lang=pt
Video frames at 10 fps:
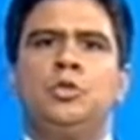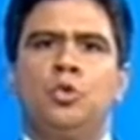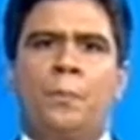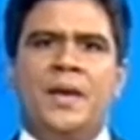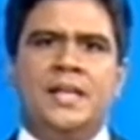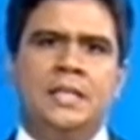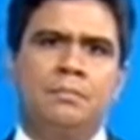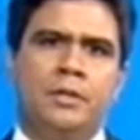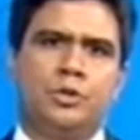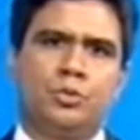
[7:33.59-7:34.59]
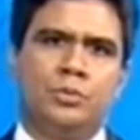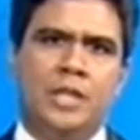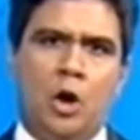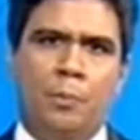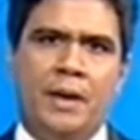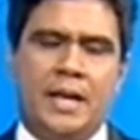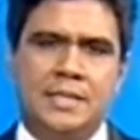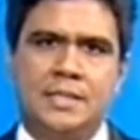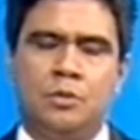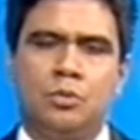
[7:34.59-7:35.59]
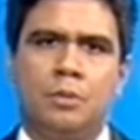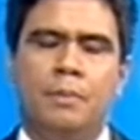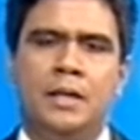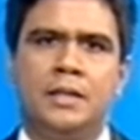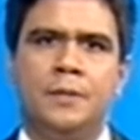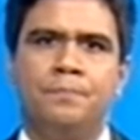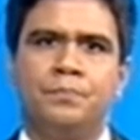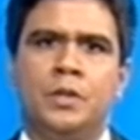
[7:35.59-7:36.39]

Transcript: No perímetro da operação urbana,